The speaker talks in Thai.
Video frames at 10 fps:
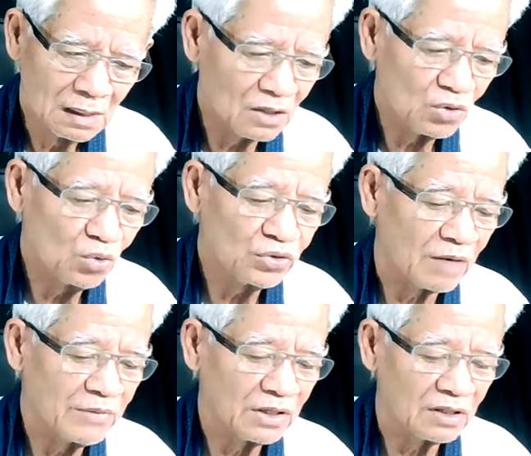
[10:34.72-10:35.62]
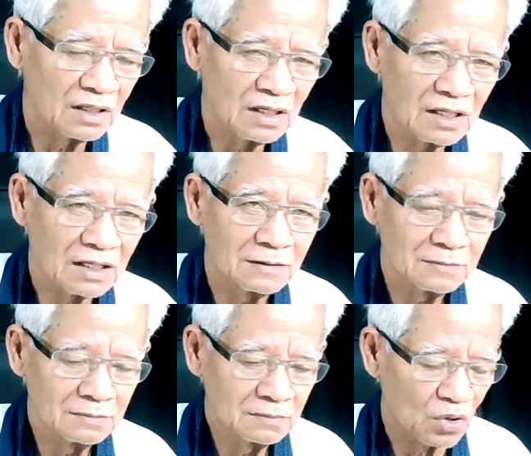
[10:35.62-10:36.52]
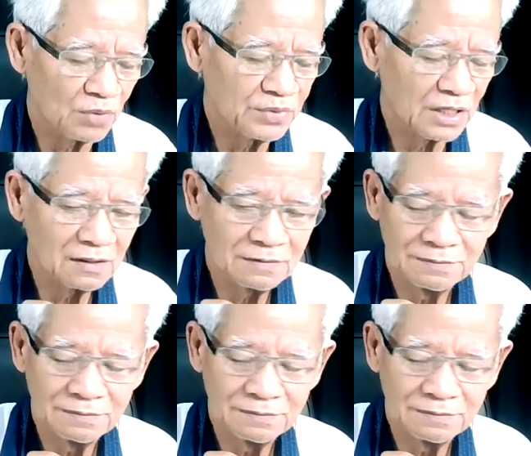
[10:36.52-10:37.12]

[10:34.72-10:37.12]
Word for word: อาลุงแถมอีกทีก็แล้วกัน พร้อมยัง